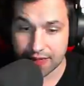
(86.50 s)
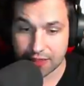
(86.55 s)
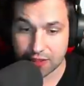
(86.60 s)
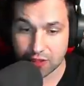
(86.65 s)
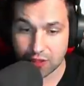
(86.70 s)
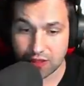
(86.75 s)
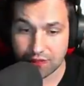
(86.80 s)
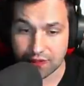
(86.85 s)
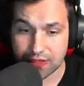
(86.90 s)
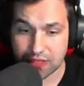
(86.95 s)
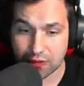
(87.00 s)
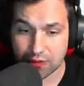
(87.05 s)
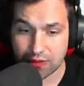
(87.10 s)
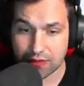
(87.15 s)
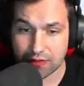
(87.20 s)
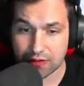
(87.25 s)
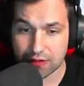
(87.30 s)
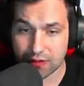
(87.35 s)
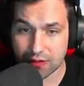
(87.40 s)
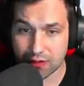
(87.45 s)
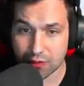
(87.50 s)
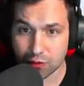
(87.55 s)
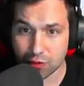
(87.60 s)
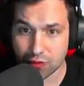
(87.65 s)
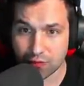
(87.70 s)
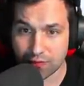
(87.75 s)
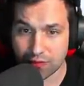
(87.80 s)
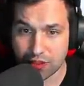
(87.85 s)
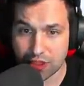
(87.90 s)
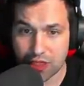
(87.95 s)
kto nie wiedział, ten y,
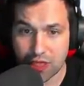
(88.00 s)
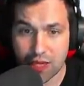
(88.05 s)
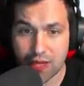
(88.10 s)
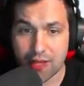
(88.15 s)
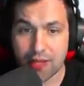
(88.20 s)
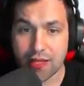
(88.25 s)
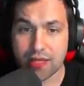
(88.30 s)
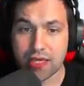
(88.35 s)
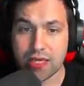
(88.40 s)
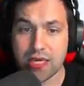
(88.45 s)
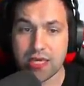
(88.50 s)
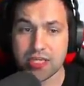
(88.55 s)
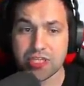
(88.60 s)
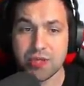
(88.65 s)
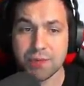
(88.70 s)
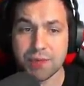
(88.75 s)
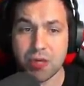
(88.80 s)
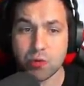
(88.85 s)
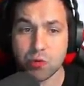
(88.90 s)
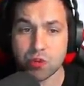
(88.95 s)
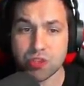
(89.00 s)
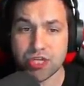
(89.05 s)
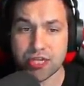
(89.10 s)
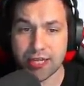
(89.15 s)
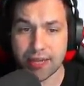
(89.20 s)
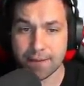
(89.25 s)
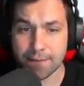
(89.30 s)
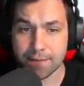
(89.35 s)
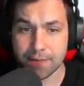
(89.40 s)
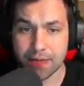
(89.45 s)
już widzi. I szybkie
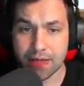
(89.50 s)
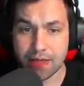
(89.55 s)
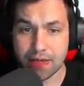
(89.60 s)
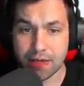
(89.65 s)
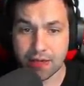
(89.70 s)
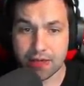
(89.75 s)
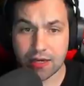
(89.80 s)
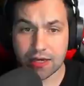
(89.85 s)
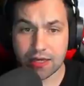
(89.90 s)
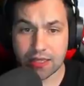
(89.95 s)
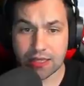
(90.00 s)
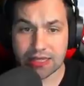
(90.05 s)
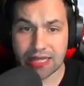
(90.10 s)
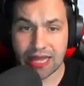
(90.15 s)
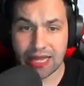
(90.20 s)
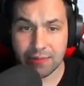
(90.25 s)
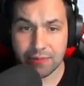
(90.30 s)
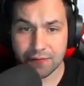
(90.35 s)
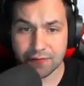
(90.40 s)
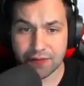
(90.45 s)
ogłoszenie. E, tam, w